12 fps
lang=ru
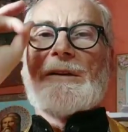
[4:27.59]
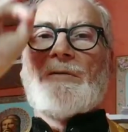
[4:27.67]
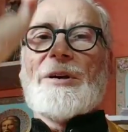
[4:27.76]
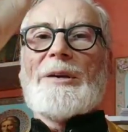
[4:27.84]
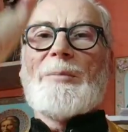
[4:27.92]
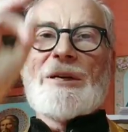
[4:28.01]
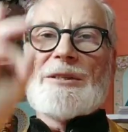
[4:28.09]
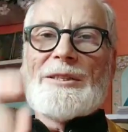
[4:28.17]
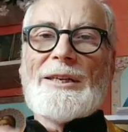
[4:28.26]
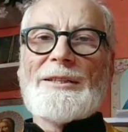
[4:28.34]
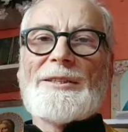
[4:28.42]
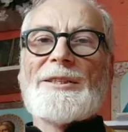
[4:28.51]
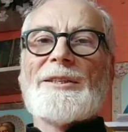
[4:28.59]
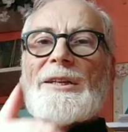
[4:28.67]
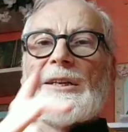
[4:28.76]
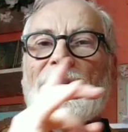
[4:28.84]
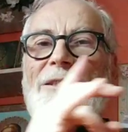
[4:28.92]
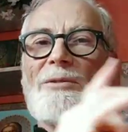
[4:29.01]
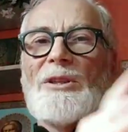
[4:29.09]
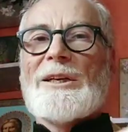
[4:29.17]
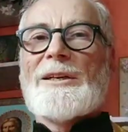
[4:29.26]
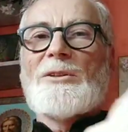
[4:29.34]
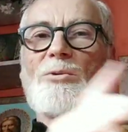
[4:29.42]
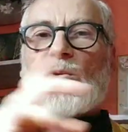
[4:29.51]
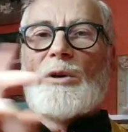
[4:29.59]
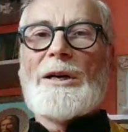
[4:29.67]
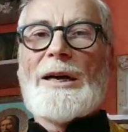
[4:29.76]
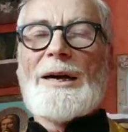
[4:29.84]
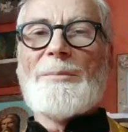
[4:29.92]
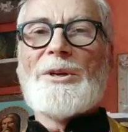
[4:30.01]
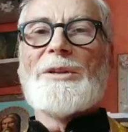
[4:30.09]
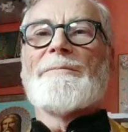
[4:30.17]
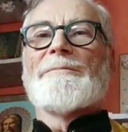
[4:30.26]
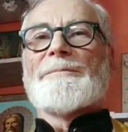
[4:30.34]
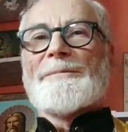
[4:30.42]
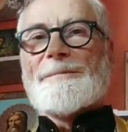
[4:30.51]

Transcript: Во имя Отца, Сына и Святаго Духа. Аминь.